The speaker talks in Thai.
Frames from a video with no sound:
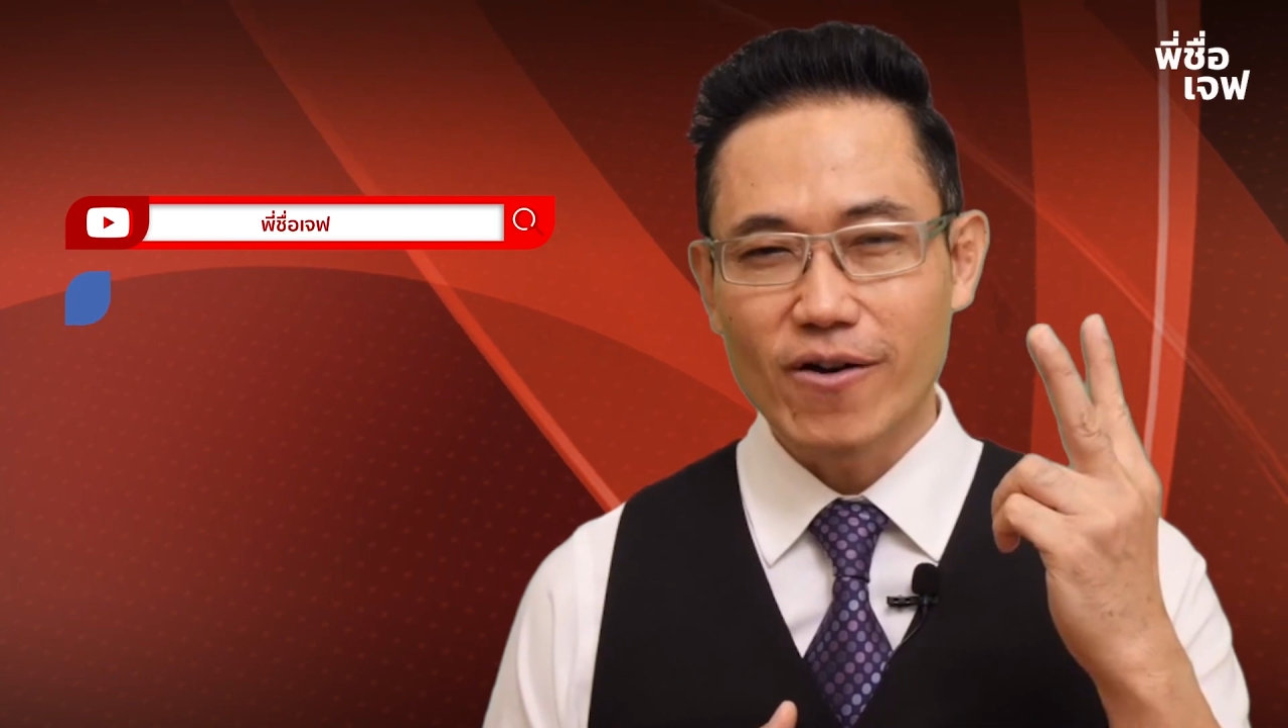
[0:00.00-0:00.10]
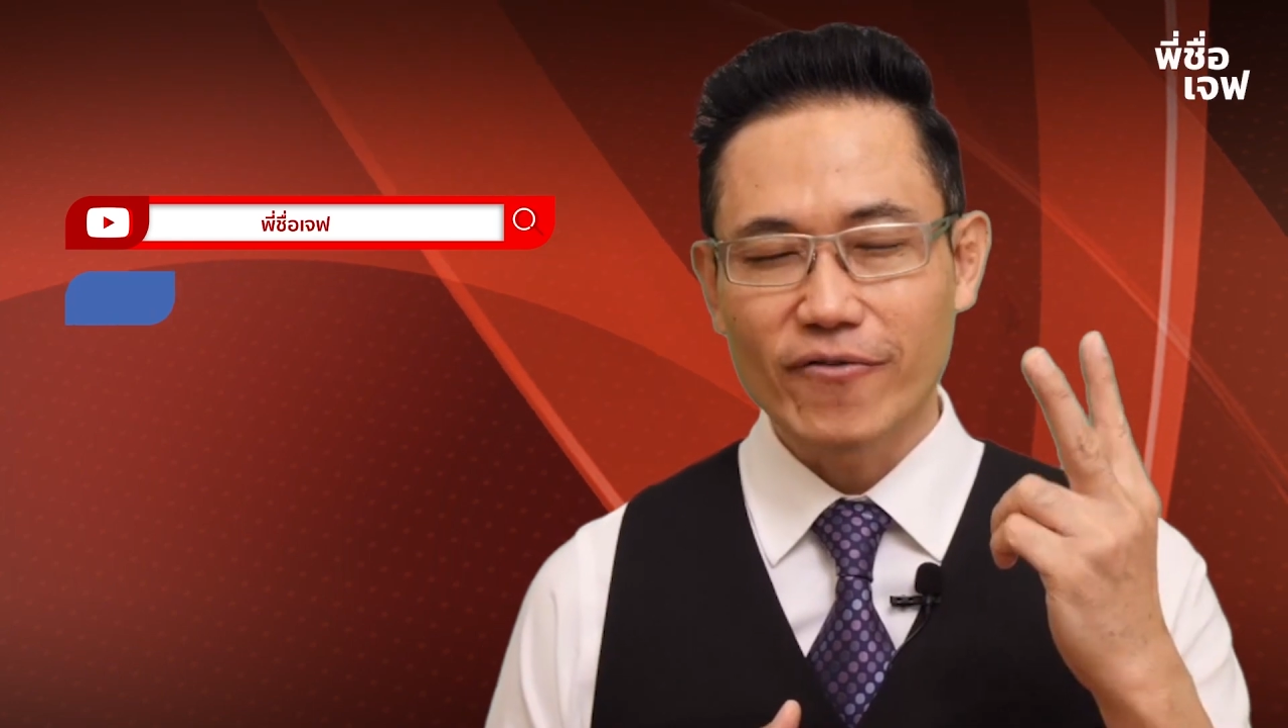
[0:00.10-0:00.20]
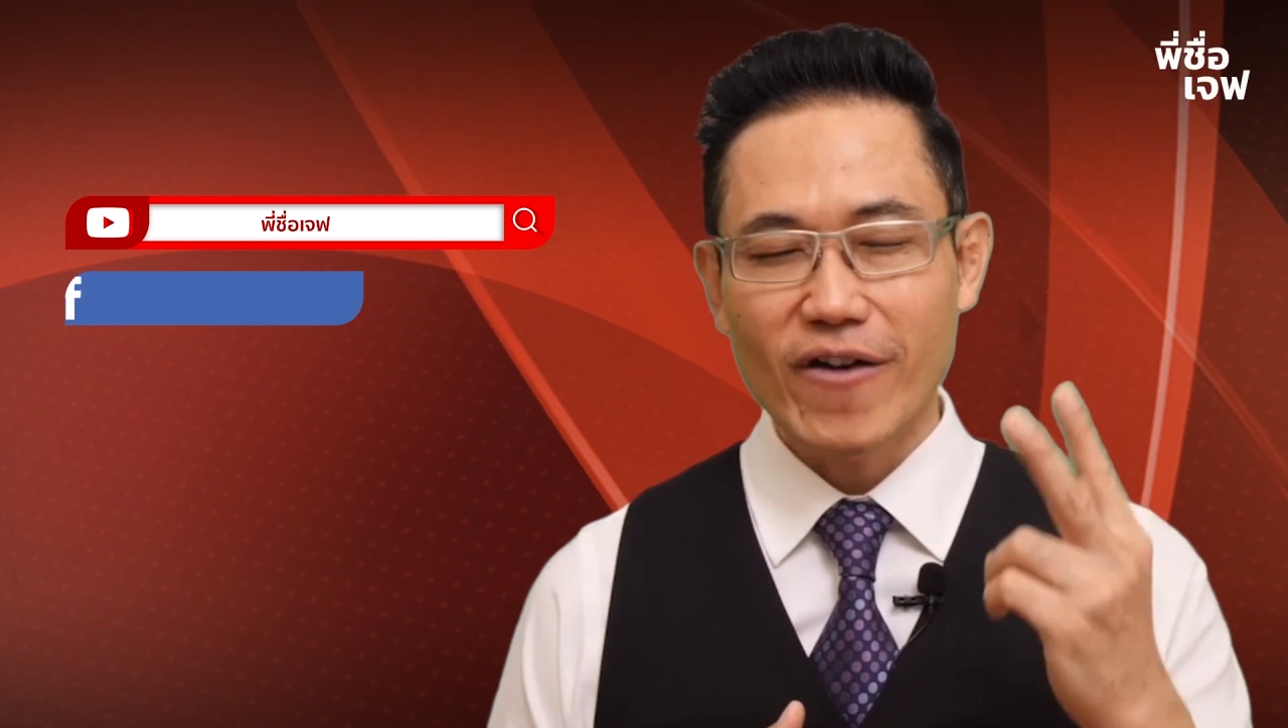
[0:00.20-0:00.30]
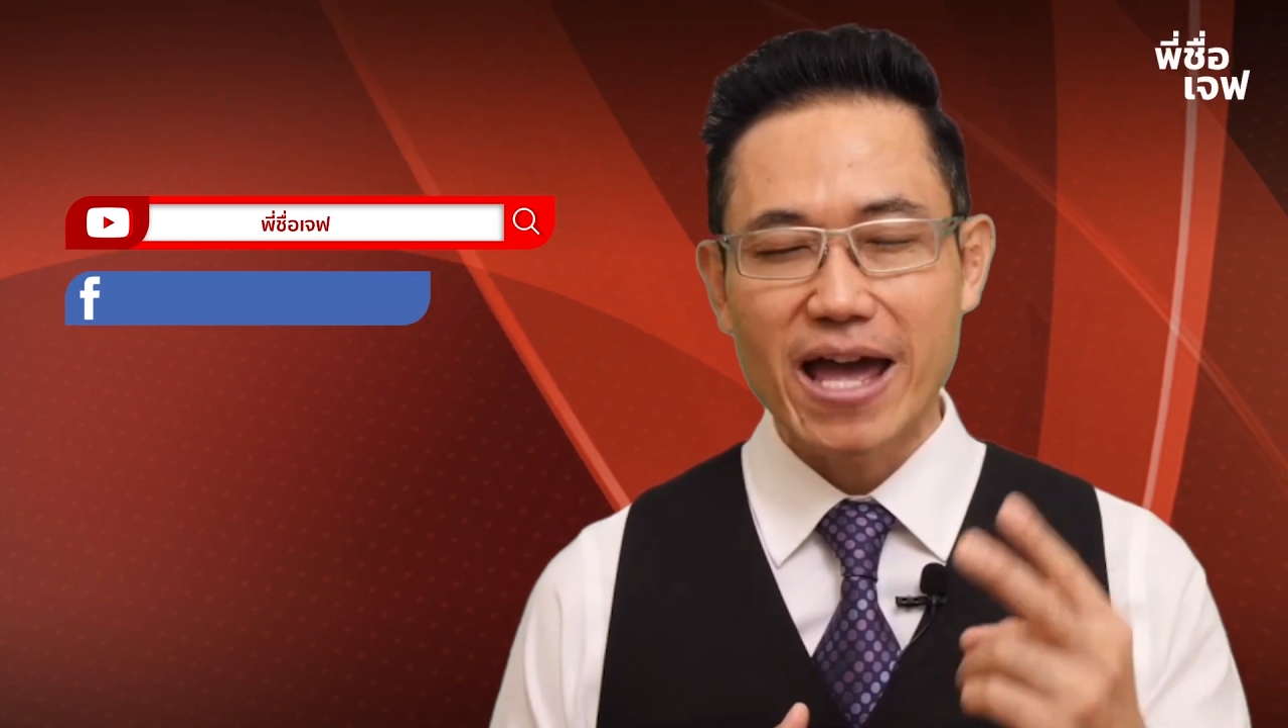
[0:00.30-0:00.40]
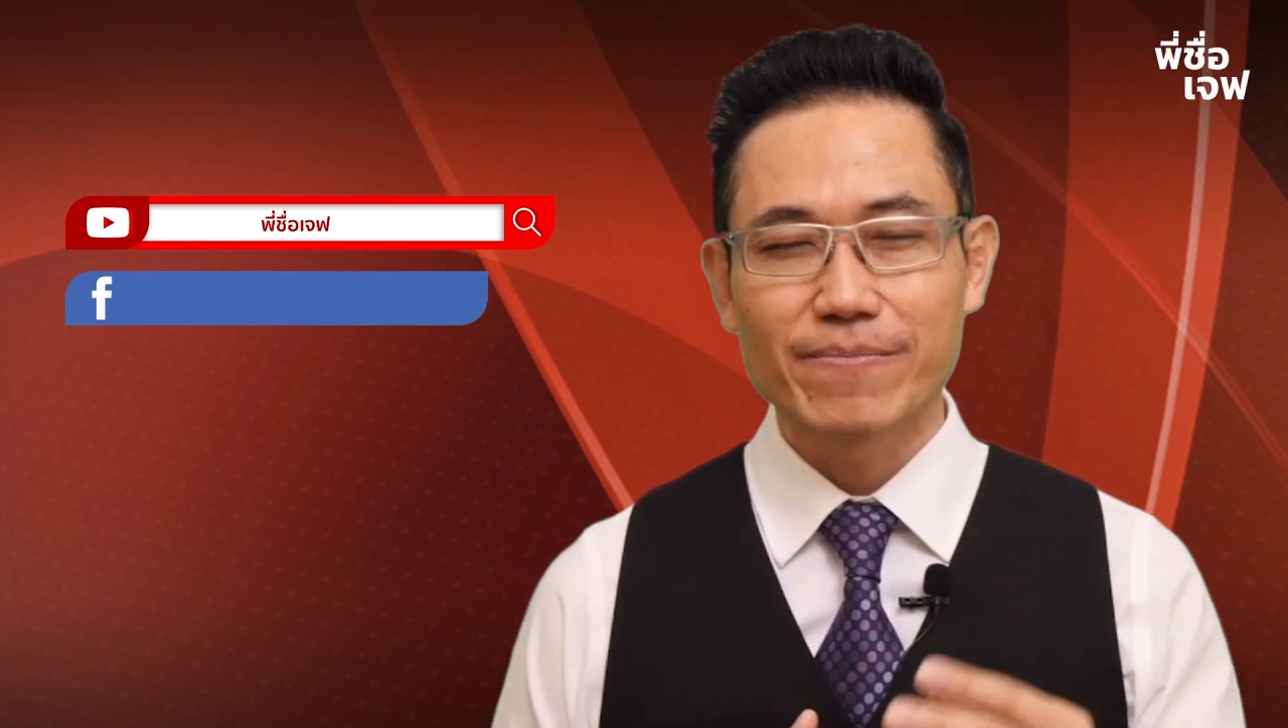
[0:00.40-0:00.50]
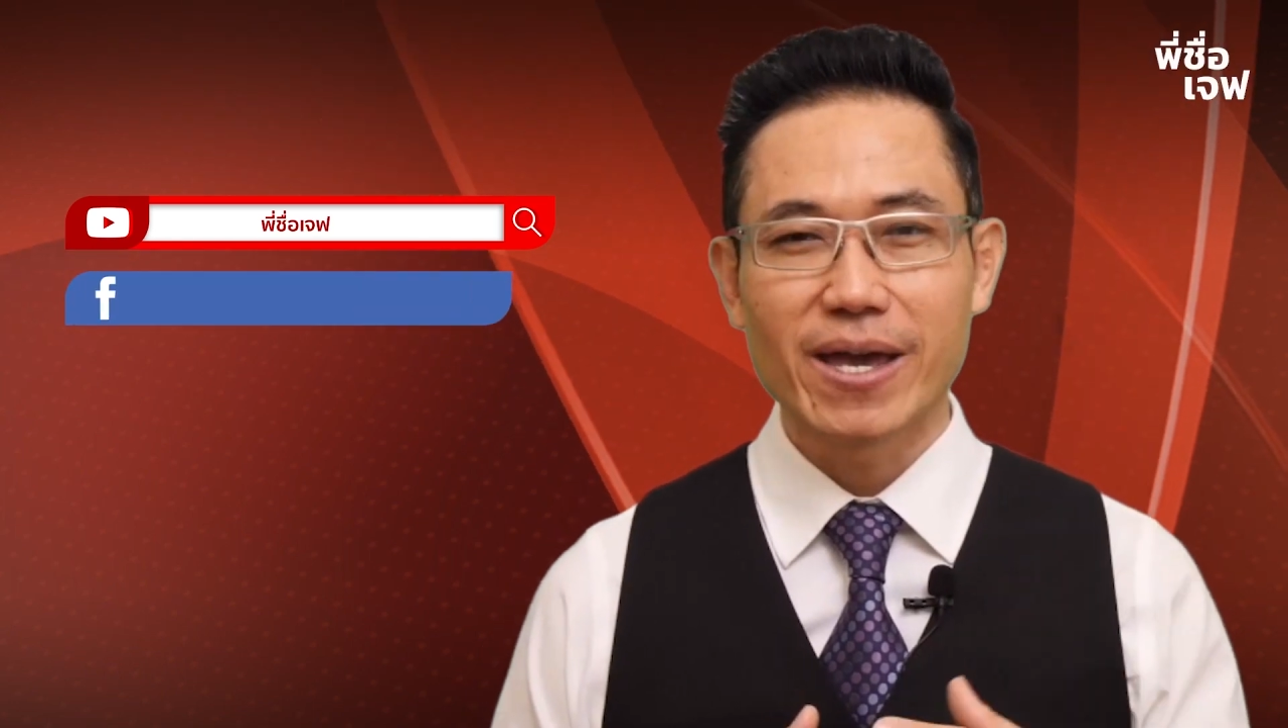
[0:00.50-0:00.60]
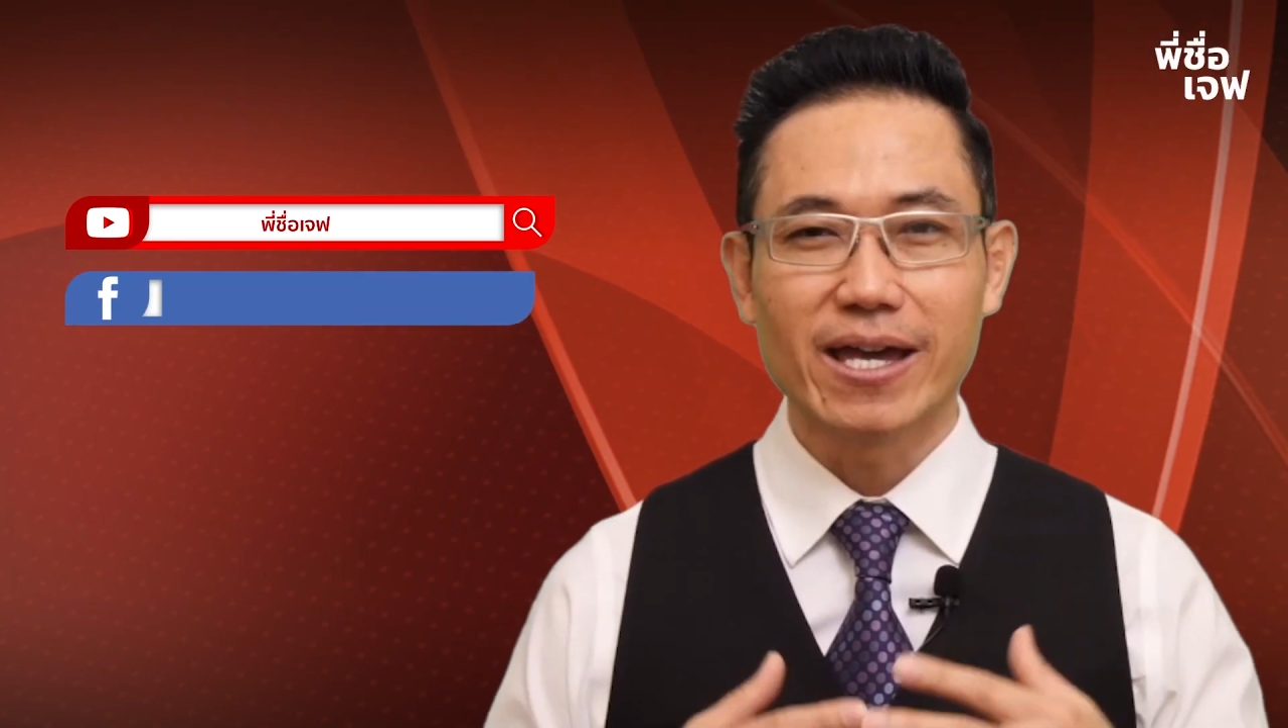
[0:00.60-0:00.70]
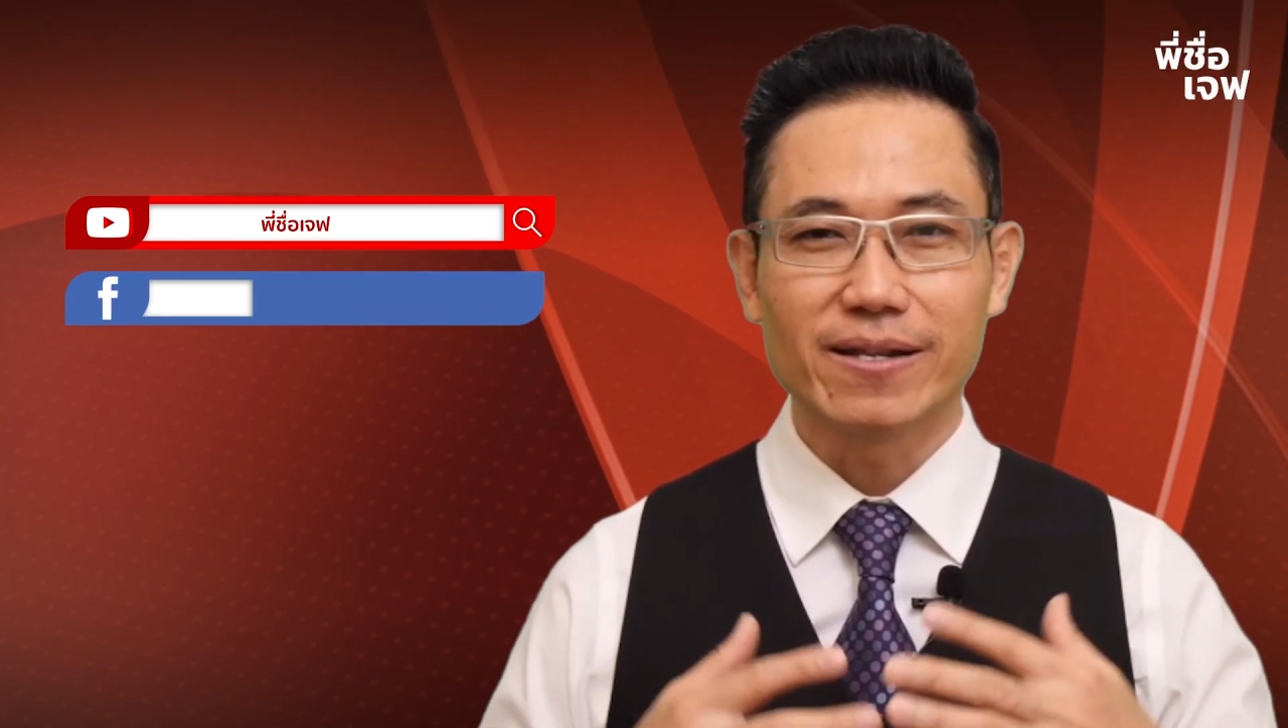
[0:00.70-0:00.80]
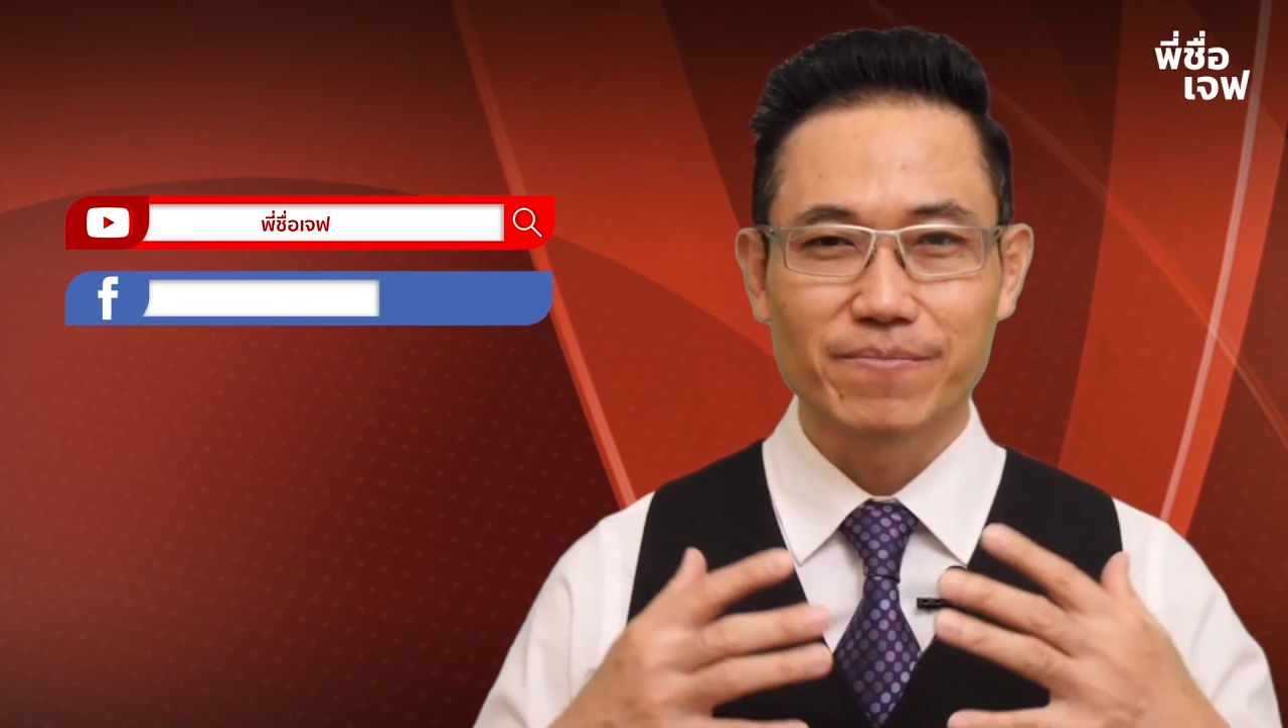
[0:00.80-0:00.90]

แฟนเพจ